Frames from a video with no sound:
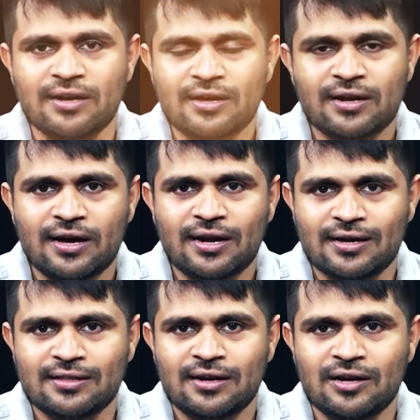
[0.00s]
రకరకాల
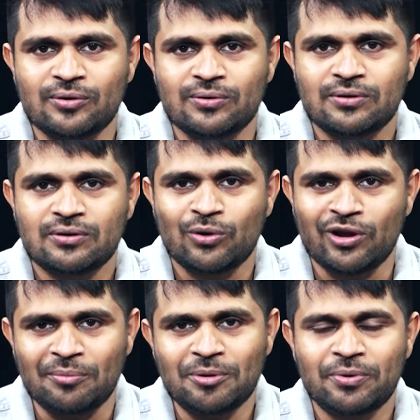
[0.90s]
కథనాలు
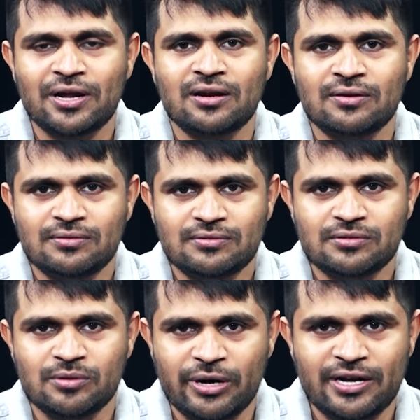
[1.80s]
కొన్ని అభిప్రాయాలు
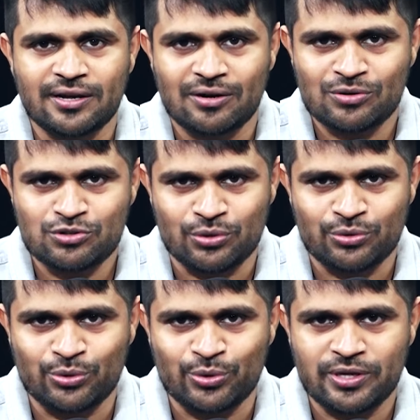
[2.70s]
బయటికి రావడం
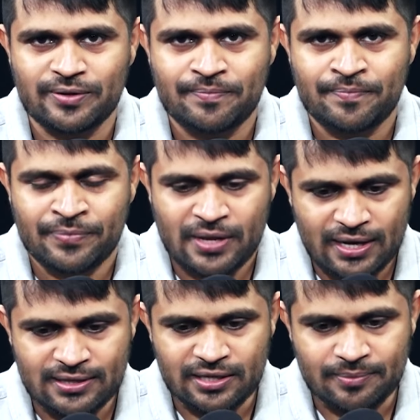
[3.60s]
జరుగుతూ ఉంది
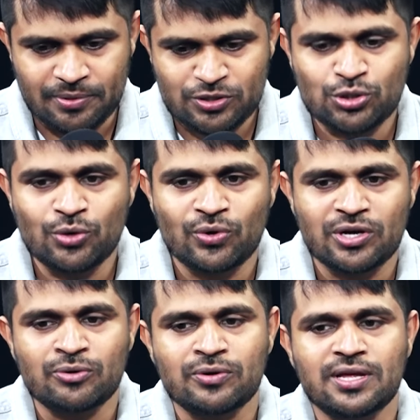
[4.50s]
అయితే ప్రస్తుతం
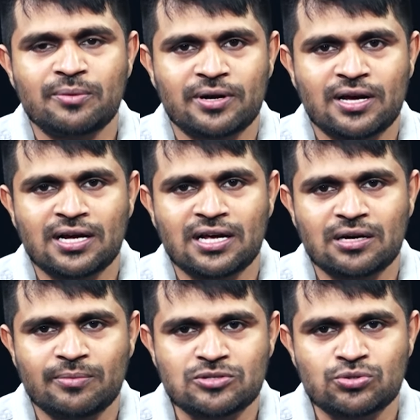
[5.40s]
ఉన్నటువంటి దాని ప్రకారం కనుక మనం